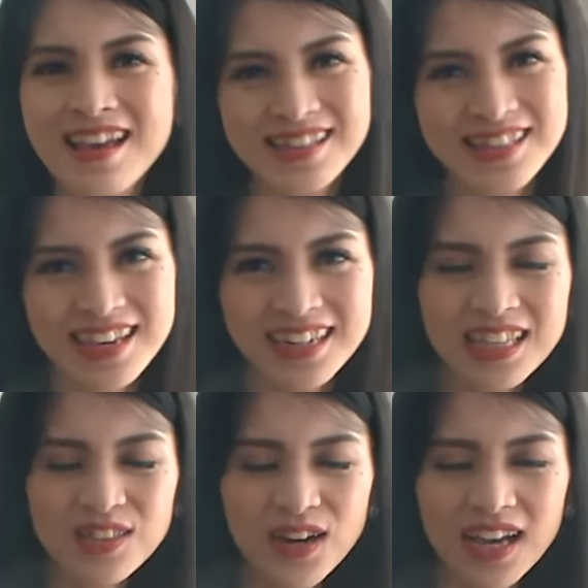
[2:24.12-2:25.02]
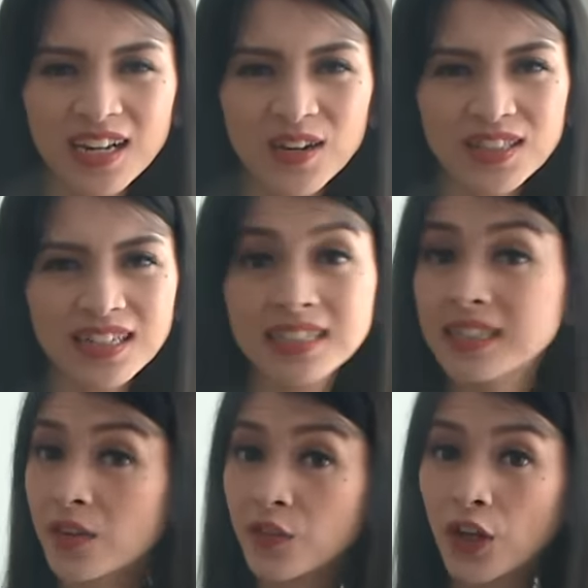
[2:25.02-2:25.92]
Selain itu, harga hotel di
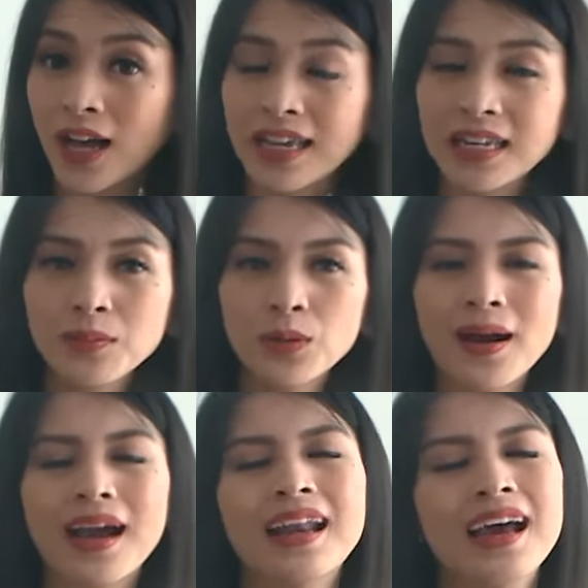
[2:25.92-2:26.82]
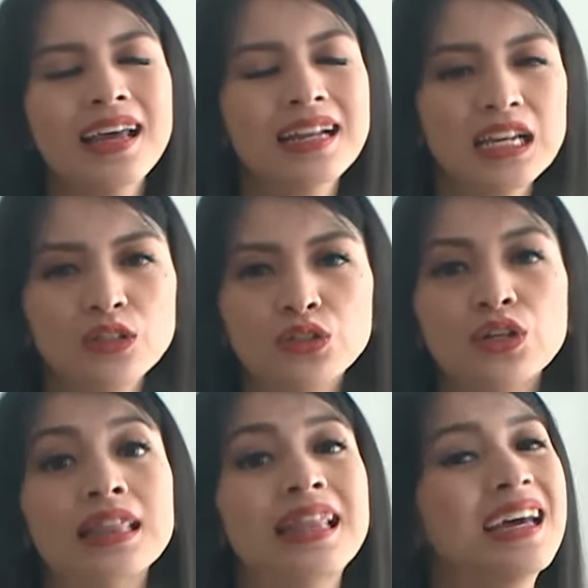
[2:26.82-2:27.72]
Traveloka ini merupakan harga
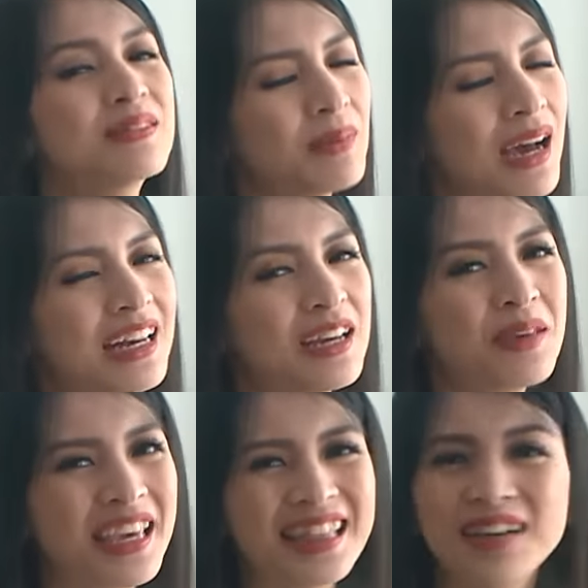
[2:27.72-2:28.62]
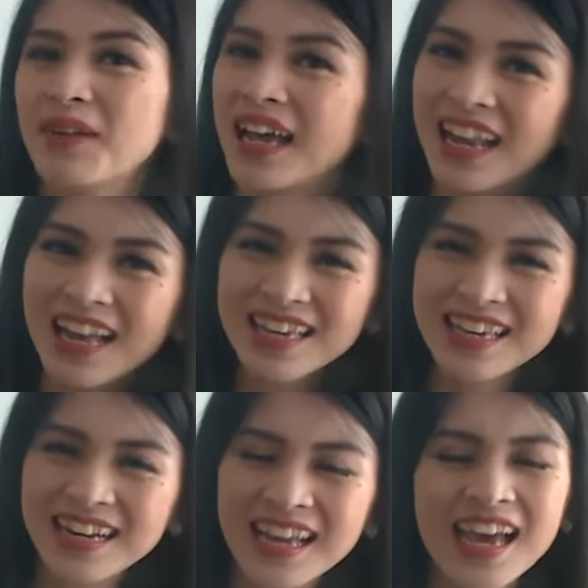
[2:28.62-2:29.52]
jujur tanpa ada biaya tambahan
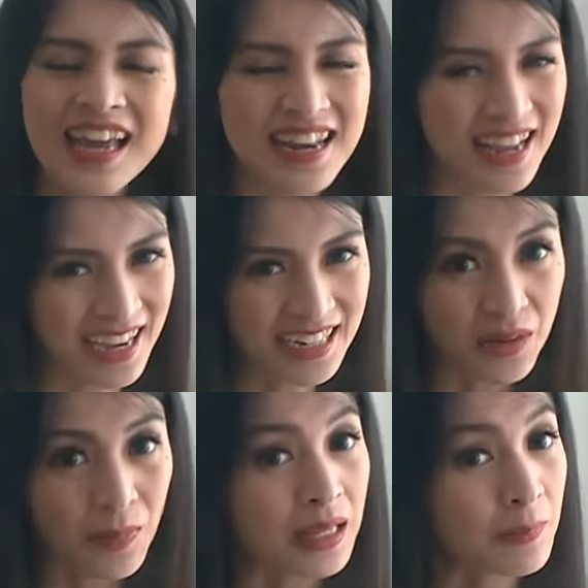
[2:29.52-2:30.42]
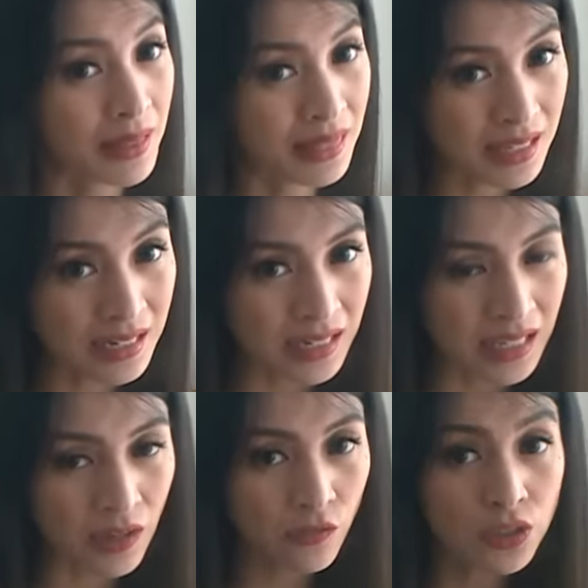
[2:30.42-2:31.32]
lain. Dan yang paling penting
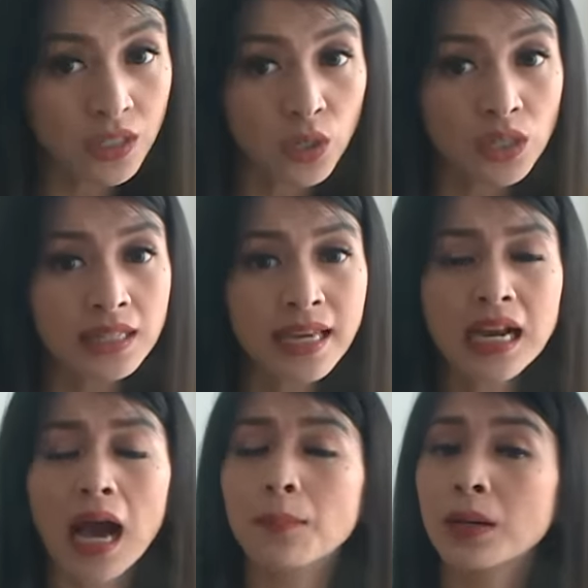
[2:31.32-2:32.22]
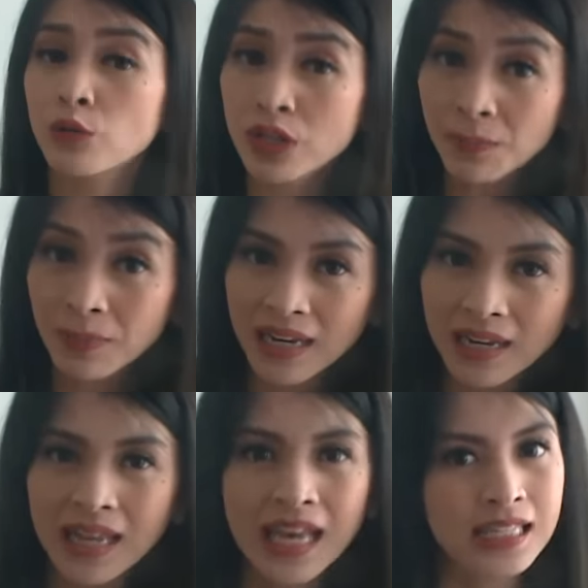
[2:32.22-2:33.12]
nih, voucher hotelnya nggak perlu di-print.
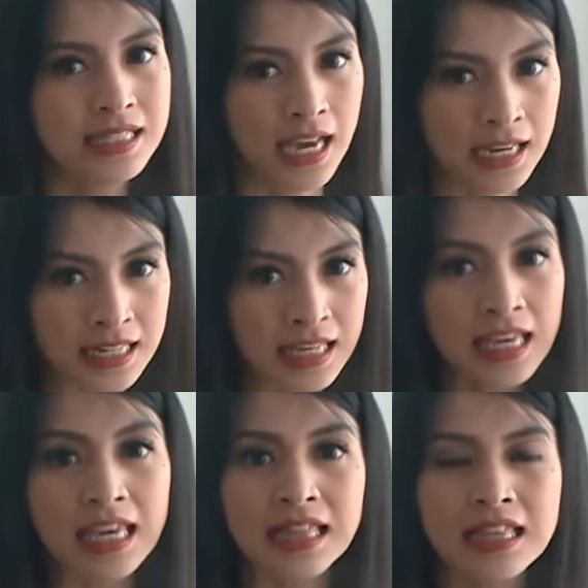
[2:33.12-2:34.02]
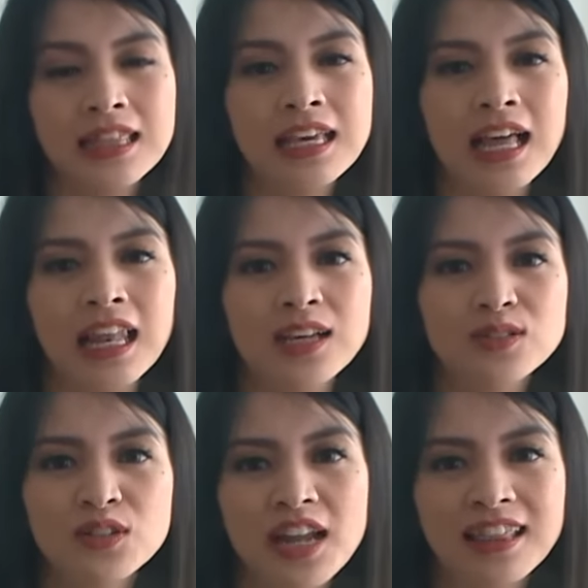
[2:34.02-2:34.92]
Jadi, kita tinggal
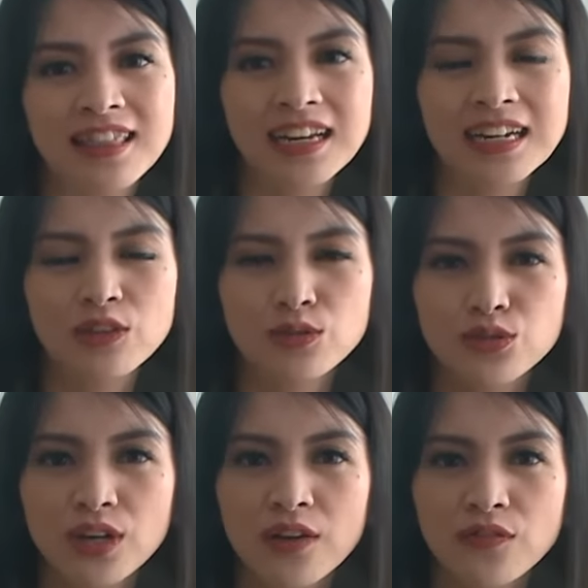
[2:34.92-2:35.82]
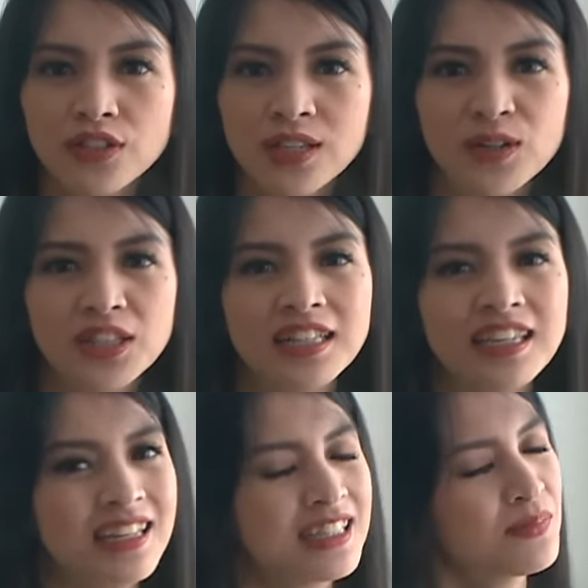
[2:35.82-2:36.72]
langsung datang dan tunjukkan voucher hotelnya
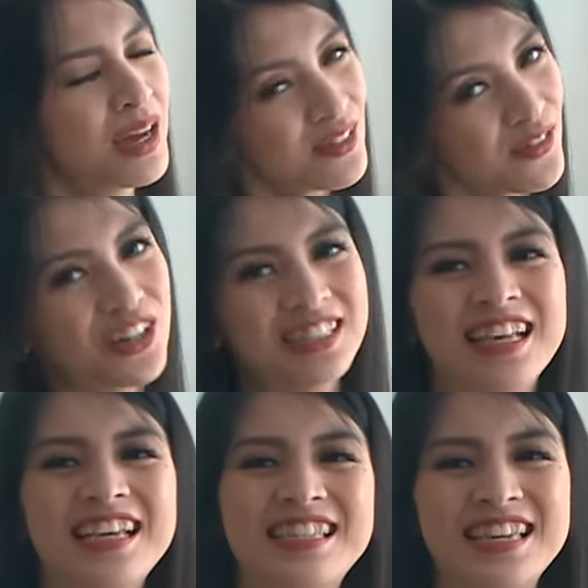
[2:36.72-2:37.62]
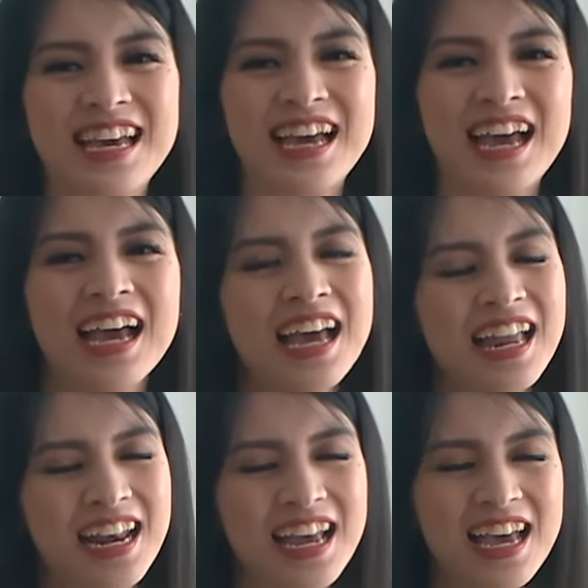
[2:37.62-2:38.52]
di smartphone saja.
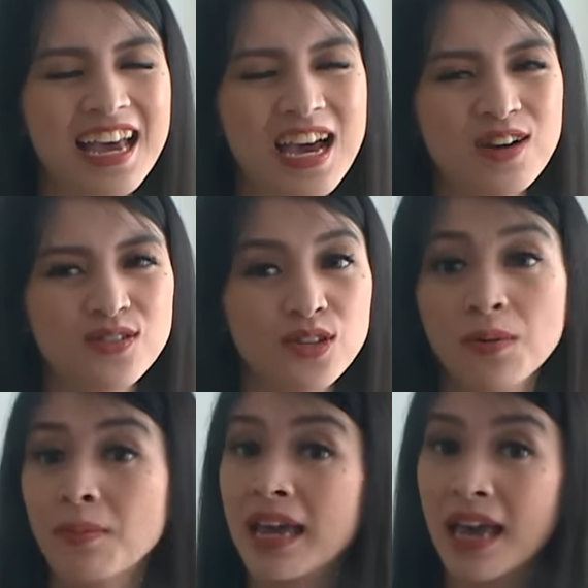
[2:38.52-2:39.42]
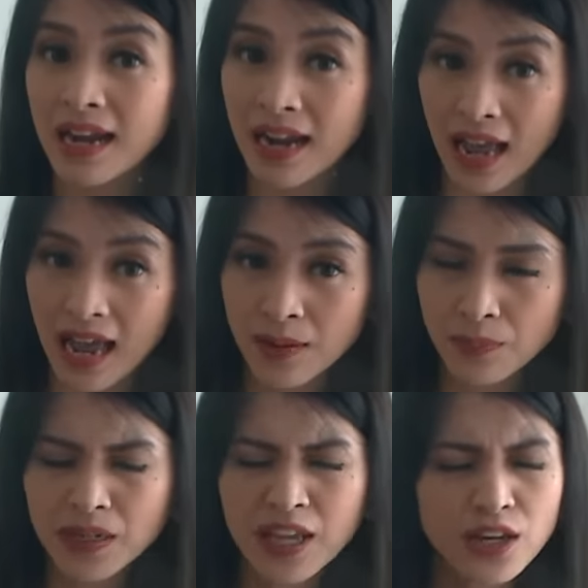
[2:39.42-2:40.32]
Nah, untuk pembayaran,
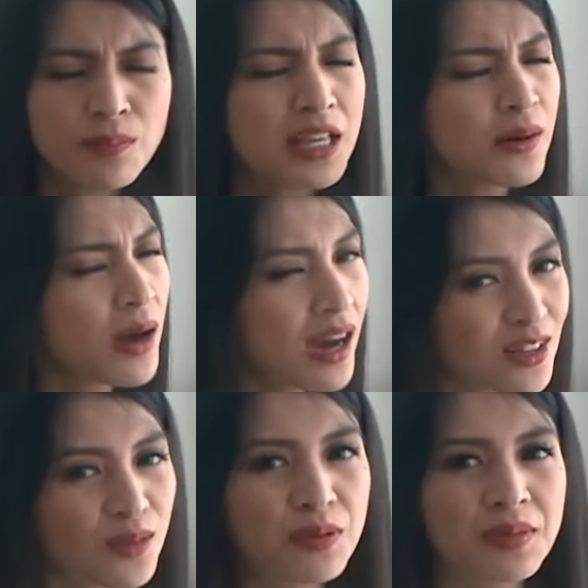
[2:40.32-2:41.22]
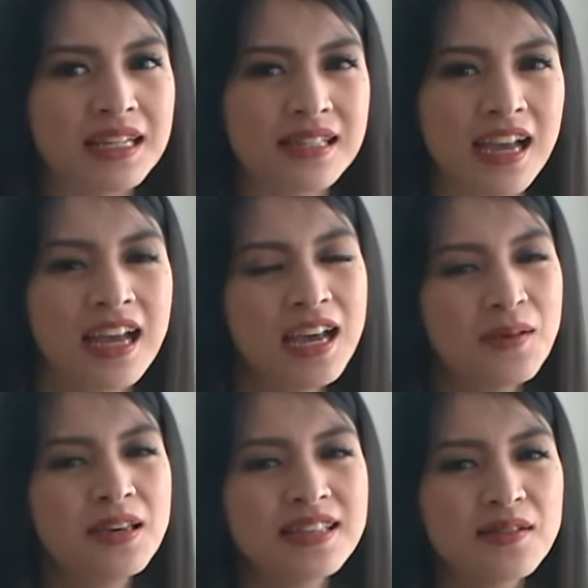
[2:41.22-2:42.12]
pilihannya banyak banget loh pemirsa.
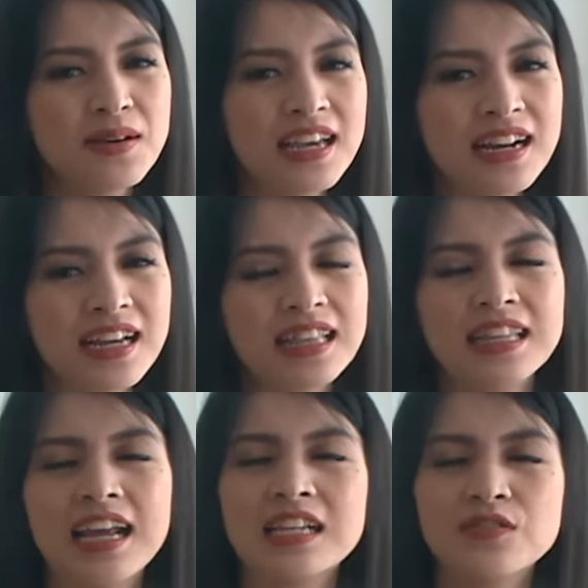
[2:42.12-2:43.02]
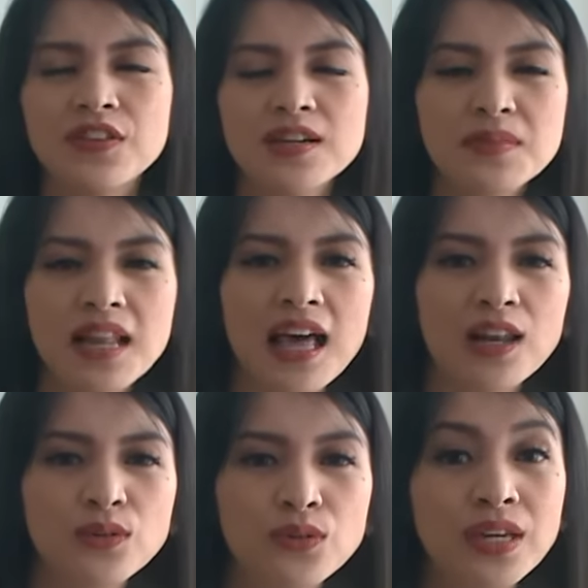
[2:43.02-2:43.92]
Bisa bayar dengan transfer
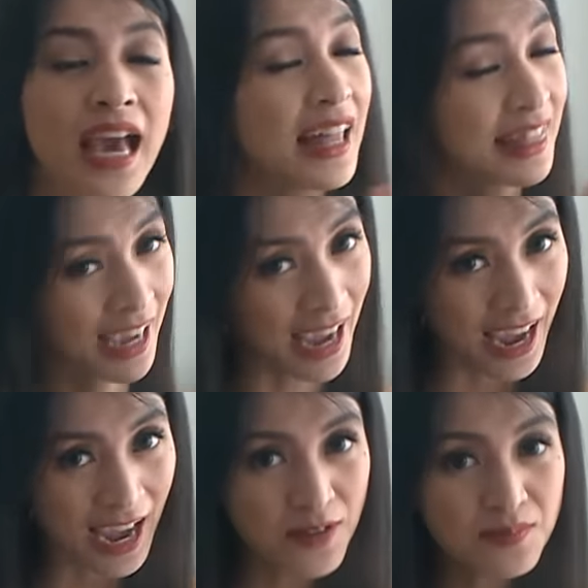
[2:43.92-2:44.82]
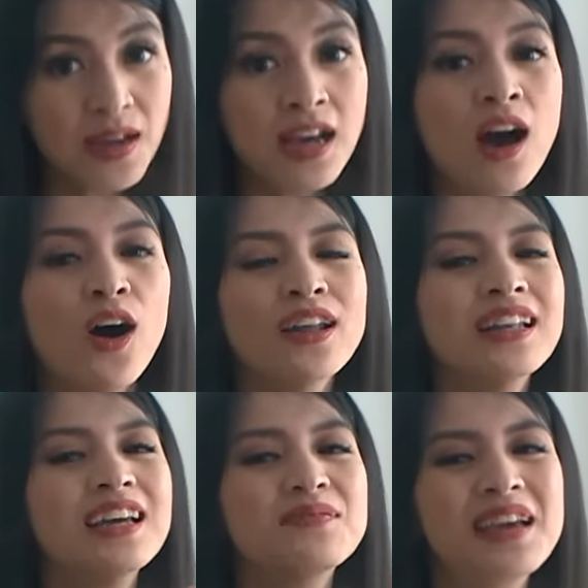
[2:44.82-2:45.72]
melalui ATM,
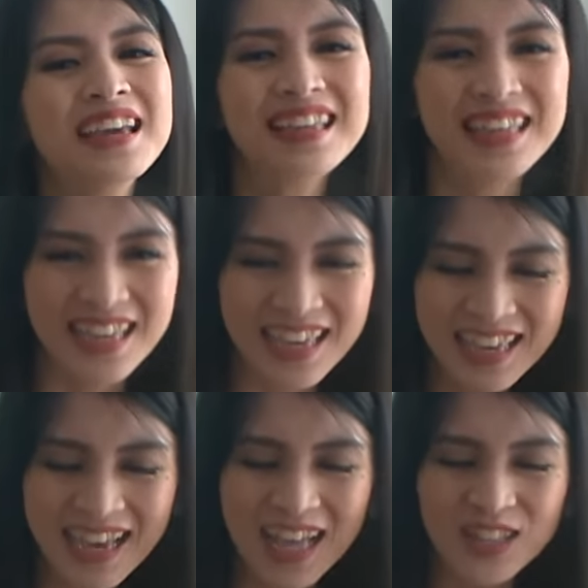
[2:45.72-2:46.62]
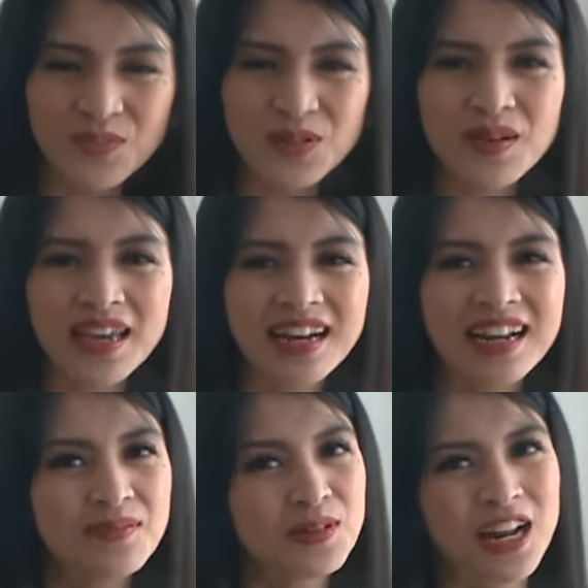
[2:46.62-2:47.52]
online banking, ataupun bayar
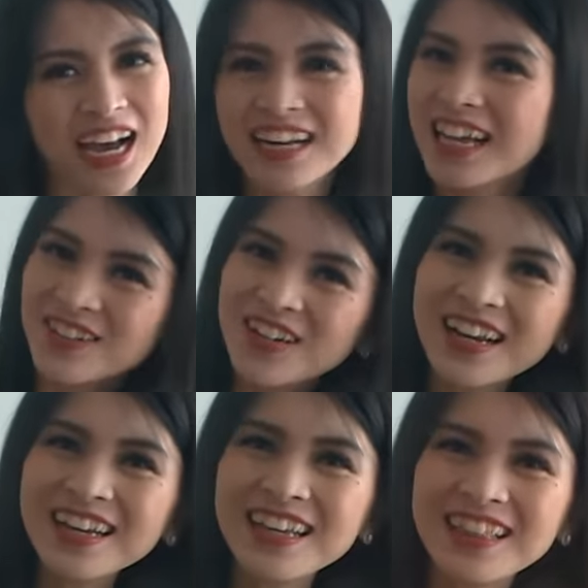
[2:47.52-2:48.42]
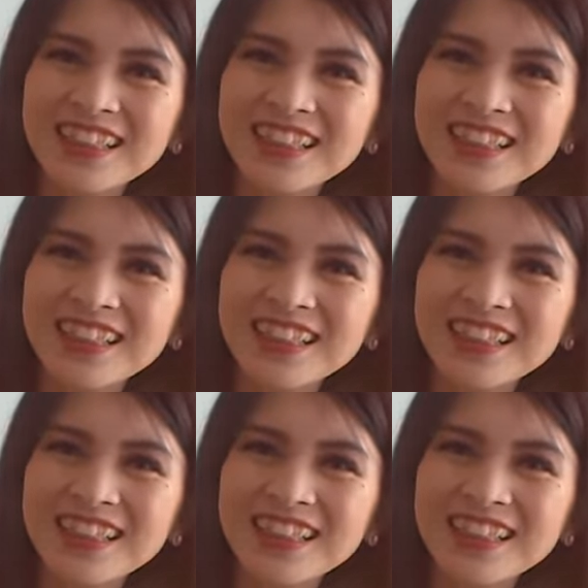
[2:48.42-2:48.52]
dengan menggunakan kartu kredit.